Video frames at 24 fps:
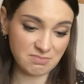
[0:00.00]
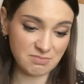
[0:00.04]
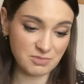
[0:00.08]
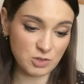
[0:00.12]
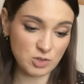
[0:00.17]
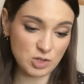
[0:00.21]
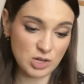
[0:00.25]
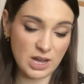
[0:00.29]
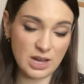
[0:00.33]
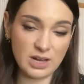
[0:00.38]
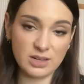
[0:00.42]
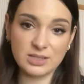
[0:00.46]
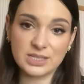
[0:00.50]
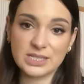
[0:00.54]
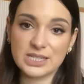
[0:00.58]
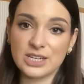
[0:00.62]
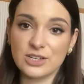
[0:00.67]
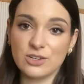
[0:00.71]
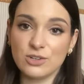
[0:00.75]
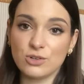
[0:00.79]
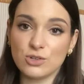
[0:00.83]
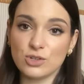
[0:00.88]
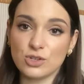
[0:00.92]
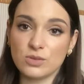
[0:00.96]
O sea, es que
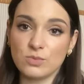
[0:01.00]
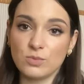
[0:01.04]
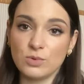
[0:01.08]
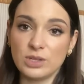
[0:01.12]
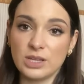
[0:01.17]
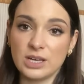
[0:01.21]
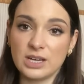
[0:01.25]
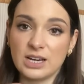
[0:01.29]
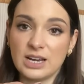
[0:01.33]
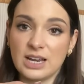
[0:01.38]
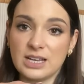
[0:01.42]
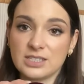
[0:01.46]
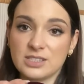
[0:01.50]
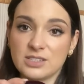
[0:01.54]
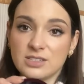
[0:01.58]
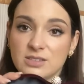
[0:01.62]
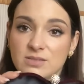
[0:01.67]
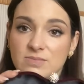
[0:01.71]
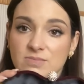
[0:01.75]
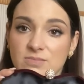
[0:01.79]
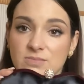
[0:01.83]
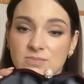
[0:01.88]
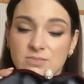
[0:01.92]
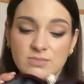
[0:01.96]
yo no soy muy de clutch
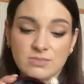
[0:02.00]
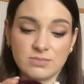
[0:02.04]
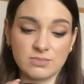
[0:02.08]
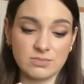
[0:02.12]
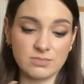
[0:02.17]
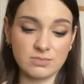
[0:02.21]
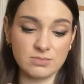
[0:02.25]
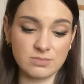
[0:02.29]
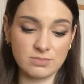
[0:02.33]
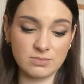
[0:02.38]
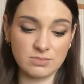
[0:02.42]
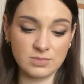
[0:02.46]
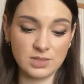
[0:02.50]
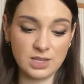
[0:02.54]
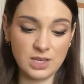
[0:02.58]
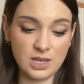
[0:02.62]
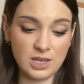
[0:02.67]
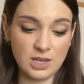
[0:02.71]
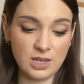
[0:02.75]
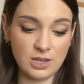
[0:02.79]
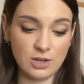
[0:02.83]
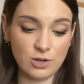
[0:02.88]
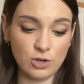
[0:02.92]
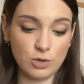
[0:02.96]
mm,
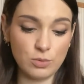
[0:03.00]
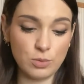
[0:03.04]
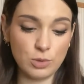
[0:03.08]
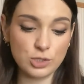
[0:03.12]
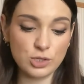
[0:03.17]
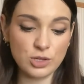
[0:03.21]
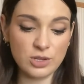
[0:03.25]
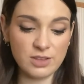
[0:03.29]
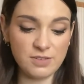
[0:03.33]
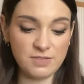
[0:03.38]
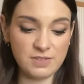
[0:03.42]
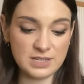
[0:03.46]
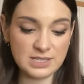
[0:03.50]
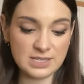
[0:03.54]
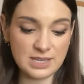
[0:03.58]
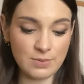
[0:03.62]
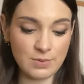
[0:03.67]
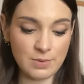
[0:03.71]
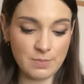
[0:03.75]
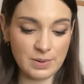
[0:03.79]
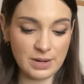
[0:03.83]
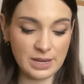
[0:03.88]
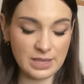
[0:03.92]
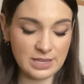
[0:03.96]
los bolsos de fiesta me
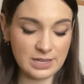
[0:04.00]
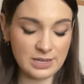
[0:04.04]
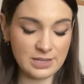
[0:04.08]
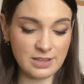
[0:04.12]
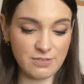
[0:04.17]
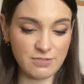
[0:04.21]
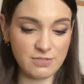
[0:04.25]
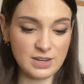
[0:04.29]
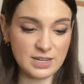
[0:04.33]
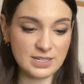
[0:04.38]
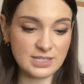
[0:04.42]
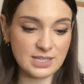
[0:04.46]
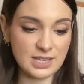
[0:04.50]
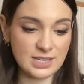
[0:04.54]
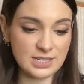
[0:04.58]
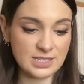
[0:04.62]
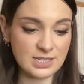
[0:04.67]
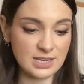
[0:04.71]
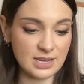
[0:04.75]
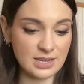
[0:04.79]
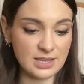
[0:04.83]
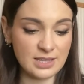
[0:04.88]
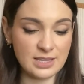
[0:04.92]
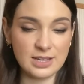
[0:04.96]
parecen de fiesta
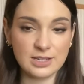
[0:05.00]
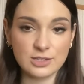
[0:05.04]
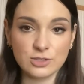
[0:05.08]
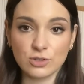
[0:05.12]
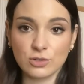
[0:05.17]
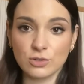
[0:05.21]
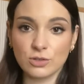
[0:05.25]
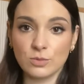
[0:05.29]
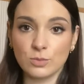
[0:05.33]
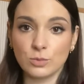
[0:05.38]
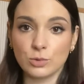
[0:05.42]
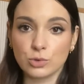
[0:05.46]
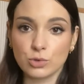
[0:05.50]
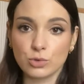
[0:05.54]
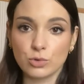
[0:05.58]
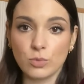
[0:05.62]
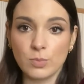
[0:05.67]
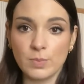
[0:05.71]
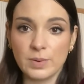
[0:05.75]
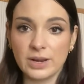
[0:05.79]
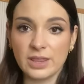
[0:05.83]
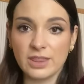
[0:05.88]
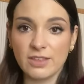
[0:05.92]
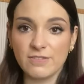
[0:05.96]
enseguida, son como
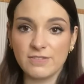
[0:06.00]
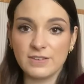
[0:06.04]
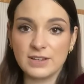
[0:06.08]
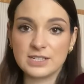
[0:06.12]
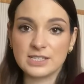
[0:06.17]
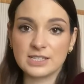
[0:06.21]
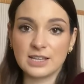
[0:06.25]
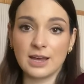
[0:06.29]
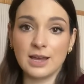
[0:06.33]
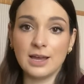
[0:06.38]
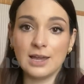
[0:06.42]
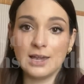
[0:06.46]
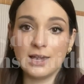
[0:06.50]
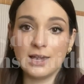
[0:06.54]
súper de fiesta.